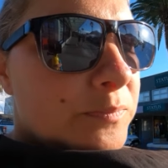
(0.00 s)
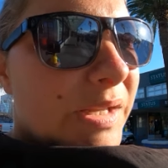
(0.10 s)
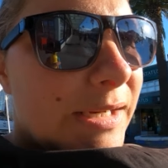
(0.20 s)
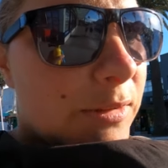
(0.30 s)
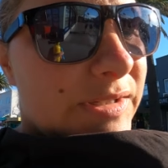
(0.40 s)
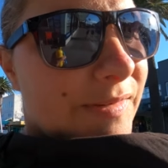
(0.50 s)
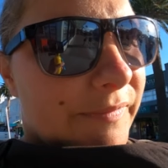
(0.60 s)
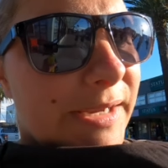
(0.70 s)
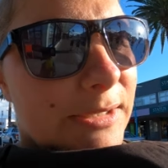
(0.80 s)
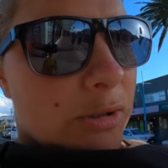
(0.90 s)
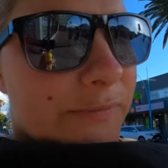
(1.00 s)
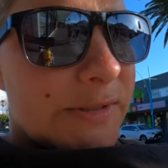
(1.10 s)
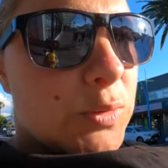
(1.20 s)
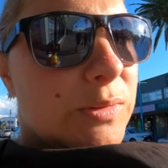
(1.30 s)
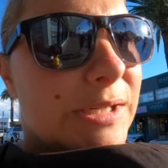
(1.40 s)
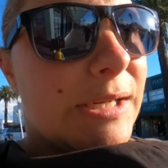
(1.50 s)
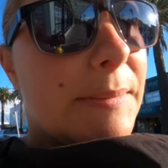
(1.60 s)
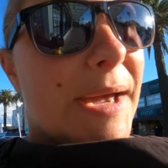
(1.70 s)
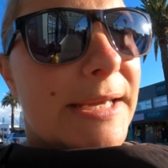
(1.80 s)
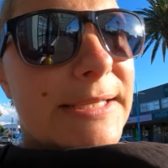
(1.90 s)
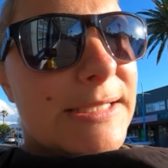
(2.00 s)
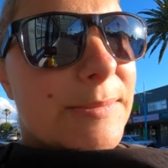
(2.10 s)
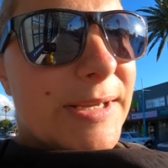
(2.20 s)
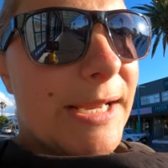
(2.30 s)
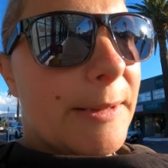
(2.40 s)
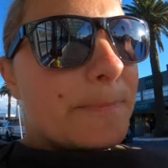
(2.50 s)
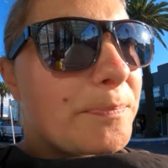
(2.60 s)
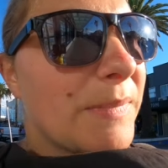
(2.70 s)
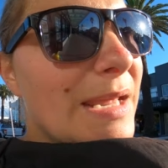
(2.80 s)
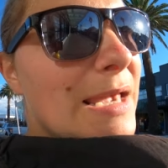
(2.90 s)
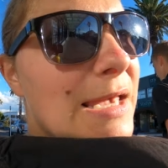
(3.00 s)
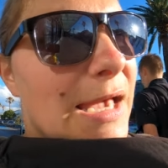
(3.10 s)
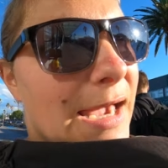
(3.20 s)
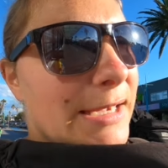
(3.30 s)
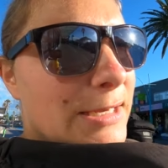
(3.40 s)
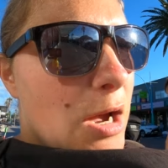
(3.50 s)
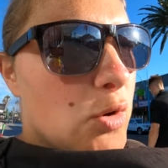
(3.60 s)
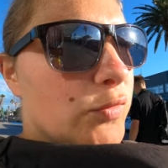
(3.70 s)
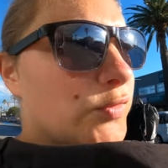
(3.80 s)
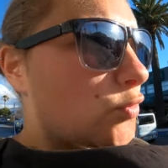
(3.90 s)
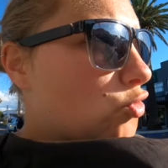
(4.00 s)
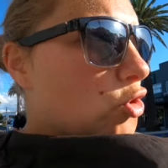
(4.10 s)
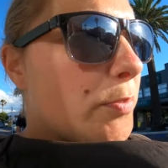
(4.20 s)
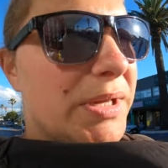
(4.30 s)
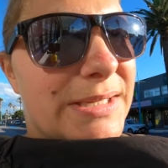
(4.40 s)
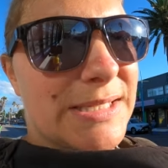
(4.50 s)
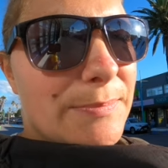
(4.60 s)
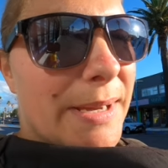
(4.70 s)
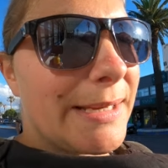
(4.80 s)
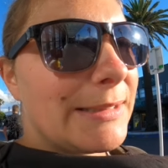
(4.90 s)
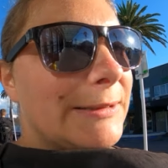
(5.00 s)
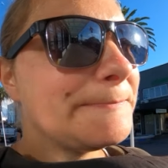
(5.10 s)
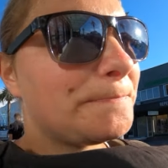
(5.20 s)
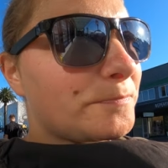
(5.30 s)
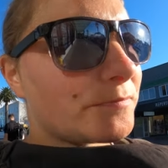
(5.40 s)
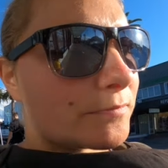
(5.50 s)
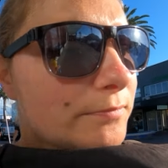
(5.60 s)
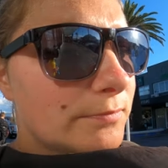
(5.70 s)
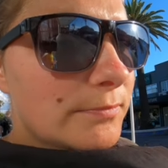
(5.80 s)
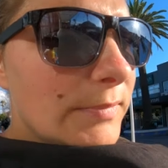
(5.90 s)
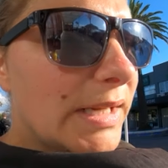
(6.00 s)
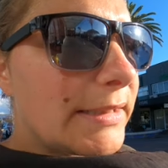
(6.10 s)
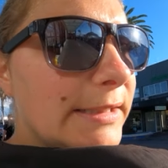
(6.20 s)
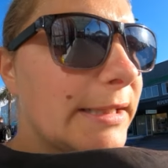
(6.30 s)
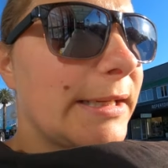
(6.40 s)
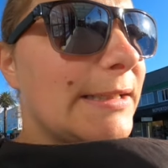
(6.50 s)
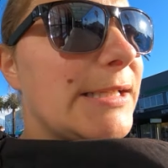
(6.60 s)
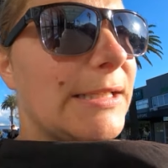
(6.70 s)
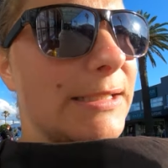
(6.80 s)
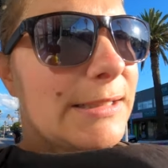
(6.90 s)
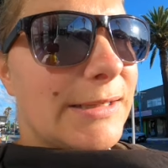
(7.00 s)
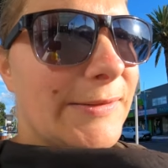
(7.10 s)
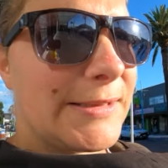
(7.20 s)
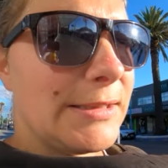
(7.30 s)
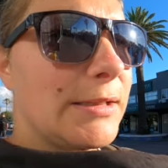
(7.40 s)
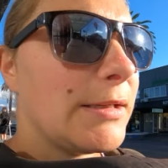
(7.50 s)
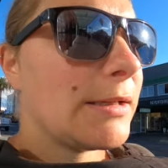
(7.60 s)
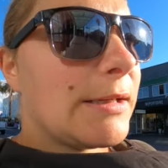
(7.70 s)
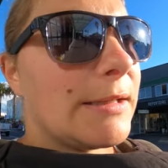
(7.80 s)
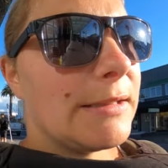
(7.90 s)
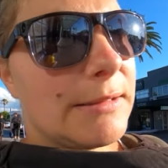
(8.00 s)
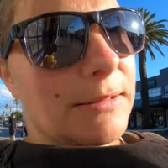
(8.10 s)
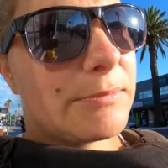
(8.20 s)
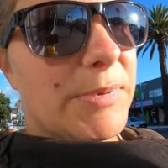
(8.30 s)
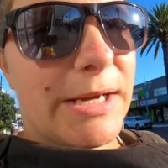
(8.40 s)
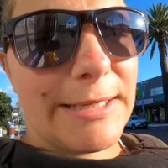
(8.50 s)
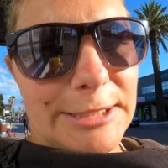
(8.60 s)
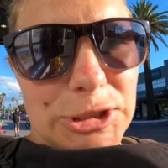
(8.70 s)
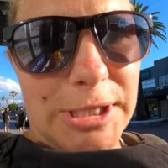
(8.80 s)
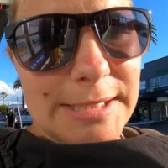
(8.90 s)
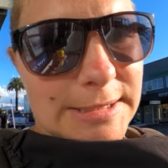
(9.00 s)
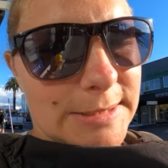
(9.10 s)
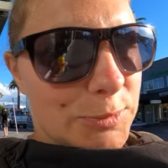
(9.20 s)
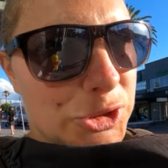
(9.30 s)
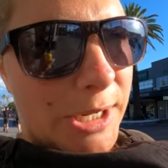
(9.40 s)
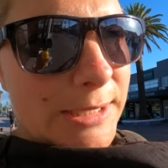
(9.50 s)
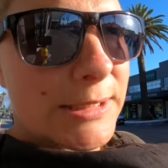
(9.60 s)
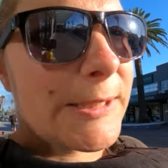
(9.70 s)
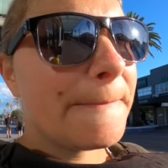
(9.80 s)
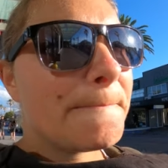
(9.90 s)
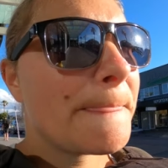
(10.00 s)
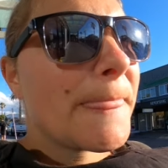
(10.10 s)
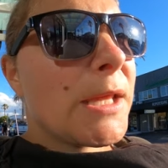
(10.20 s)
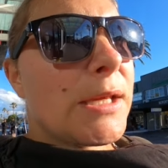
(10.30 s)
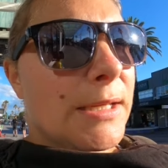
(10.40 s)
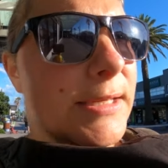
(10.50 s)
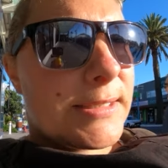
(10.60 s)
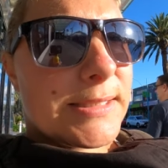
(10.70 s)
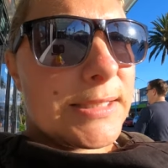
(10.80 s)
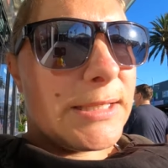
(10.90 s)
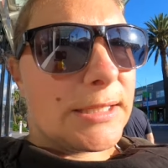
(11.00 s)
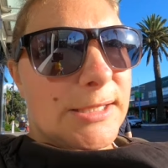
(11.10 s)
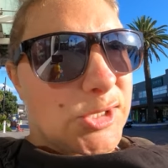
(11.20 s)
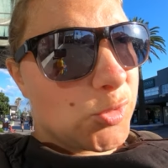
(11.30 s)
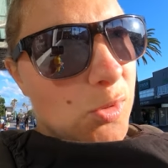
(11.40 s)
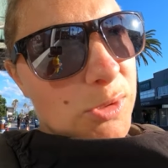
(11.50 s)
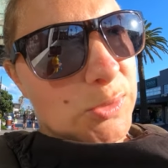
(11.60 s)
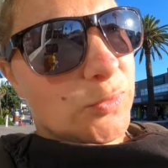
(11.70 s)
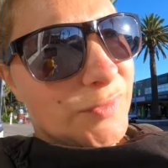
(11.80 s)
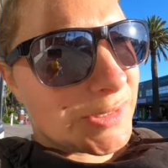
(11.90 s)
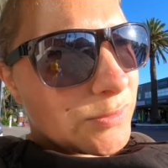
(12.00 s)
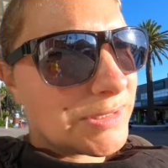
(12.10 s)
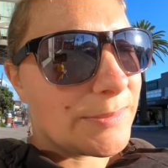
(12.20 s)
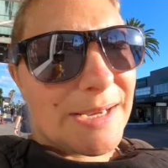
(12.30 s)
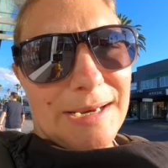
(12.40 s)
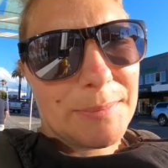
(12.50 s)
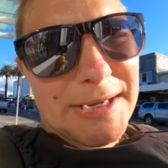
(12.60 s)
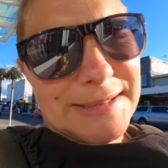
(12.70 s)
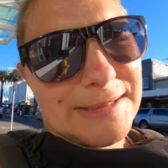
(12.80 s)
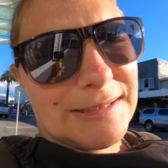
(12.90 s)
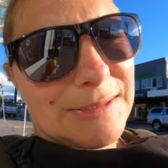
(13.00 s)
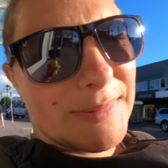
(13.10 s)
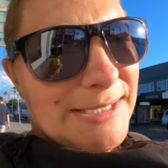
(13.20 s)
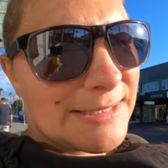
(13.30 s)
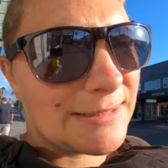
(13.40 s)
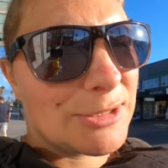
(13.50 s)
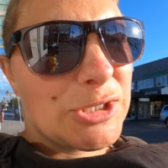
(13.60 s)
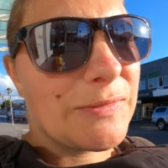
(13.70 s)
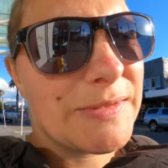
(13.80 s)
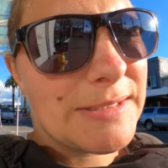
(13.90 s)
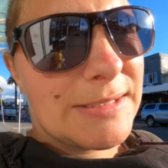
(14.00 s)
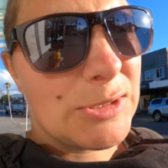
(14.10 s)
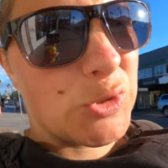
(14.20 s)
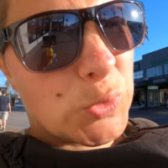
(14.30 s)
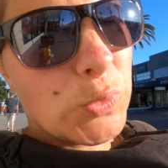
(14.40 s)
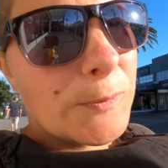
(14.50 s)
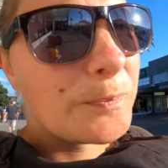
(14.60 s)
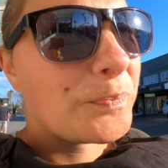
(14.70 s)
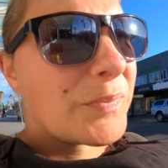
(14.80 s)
genau, jetzt waren wir gerade noch auf der Suche nach einem Eis hier bei der Einkaufs- und Shoppingsmeile. Direkt äh, quasi eine Parallelstraße zum Strand. Hier ist in den Restaurants gut was los, aber alle meist, die meisten Geschäfte sind hier zu.